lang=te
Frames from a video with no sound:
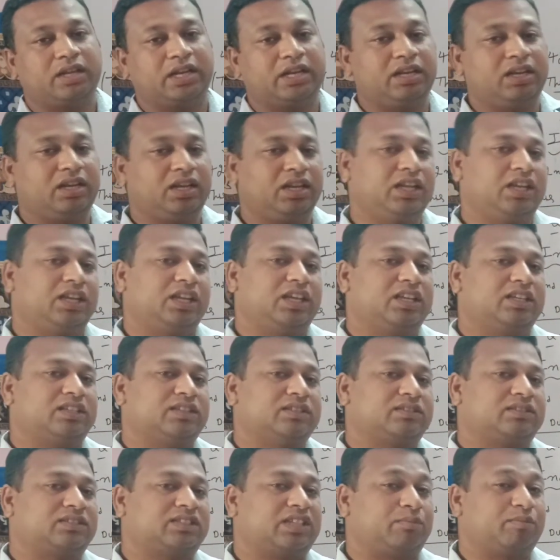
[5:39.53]
ఎన్ని
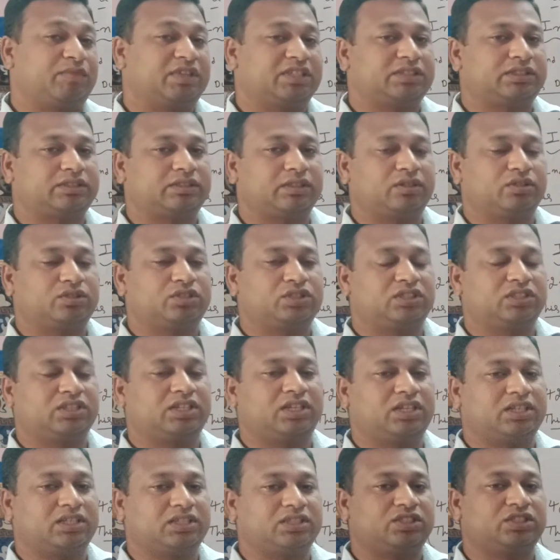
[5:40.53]
సమస్యలు
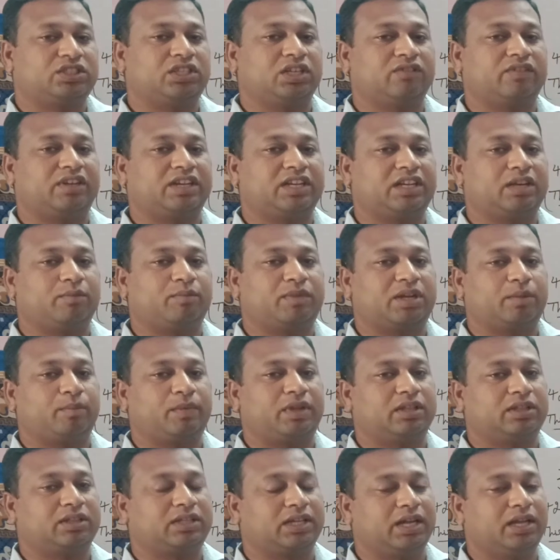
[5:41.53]
వచ్చినా చివరిగా
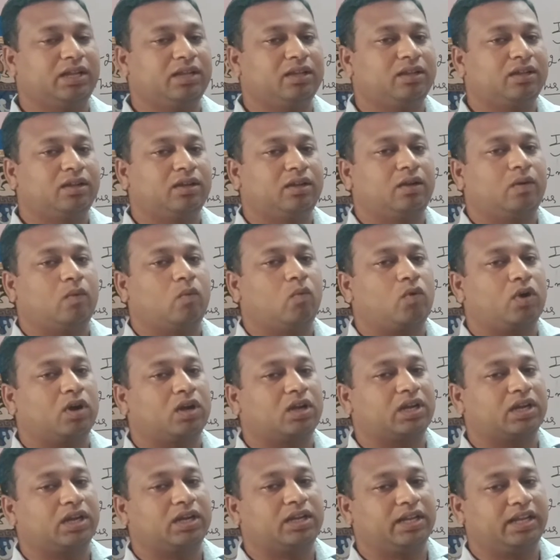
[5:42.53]
మనమంతా
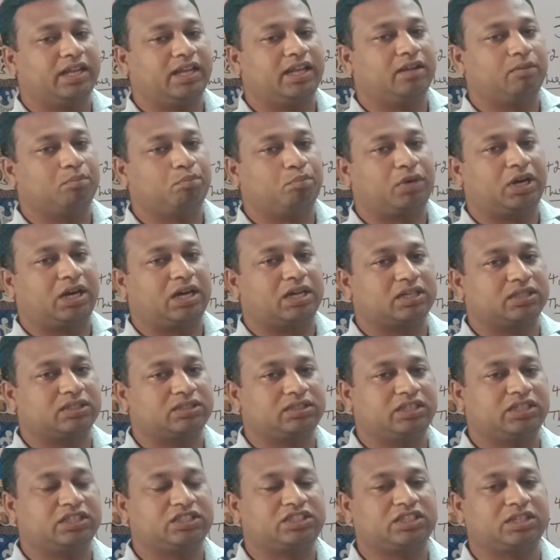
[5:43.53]
ఒక్కటే
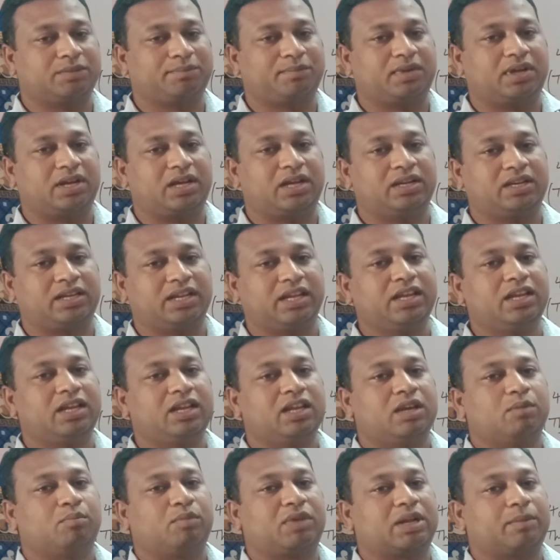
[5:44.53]
భారతదేశం అంటే
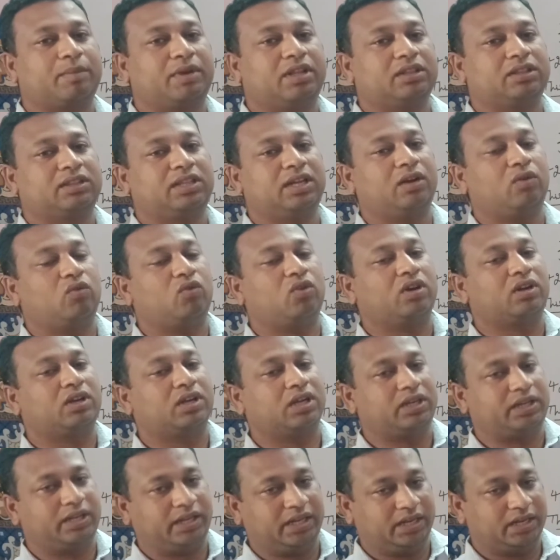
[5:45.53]
మనమంతా
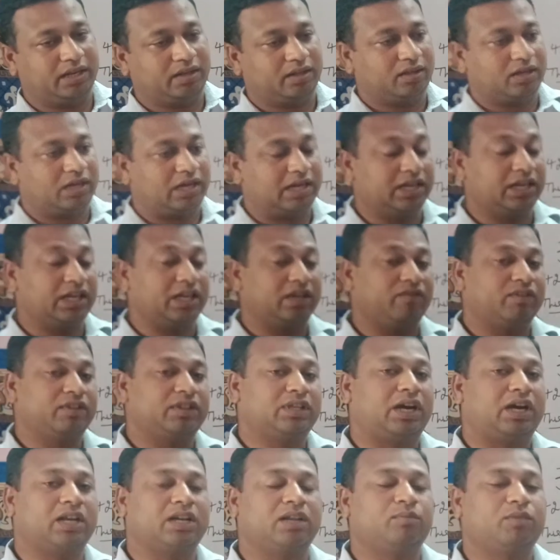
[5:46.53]
ఒక్కటే అనే
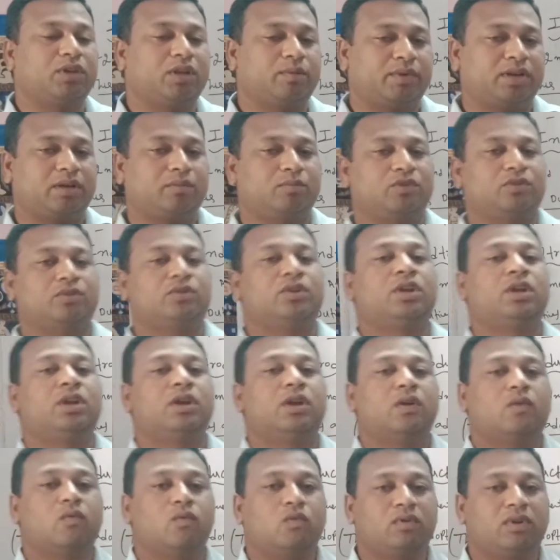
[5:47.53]
విధానంలో మనము
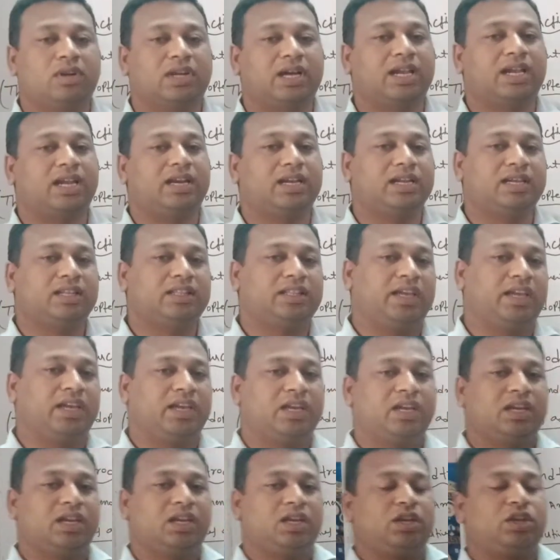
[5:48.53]
ఉండాలనేది
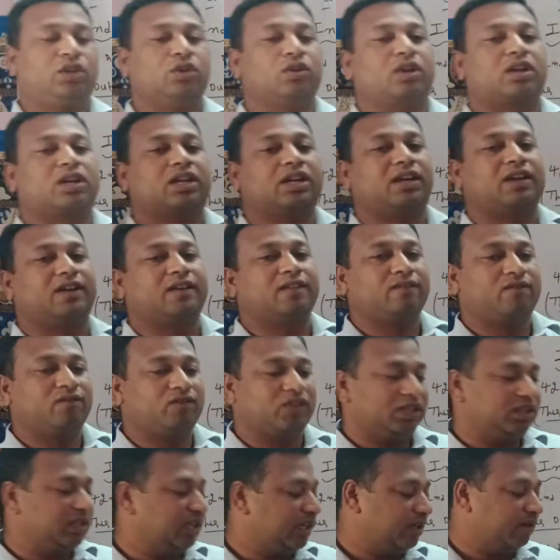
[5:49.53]
ఈ యొక్క
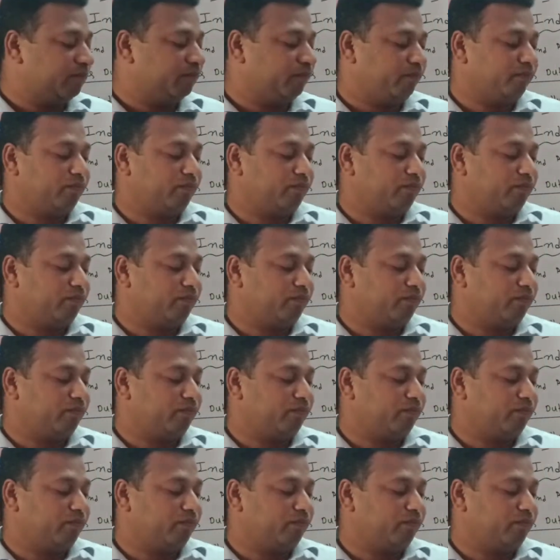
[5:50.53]
విధి